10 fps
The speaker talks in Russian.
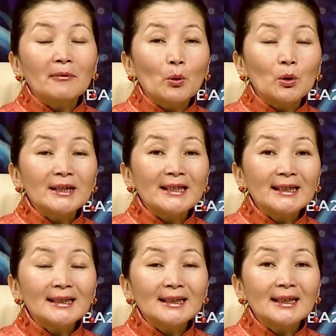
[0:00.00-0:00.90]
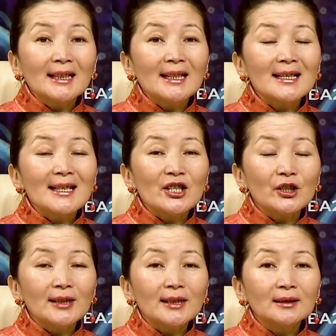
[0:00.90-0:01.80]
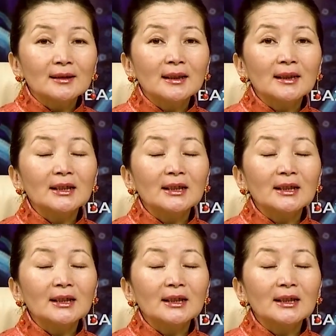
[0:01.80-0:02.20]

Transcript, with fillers: факультете и защитил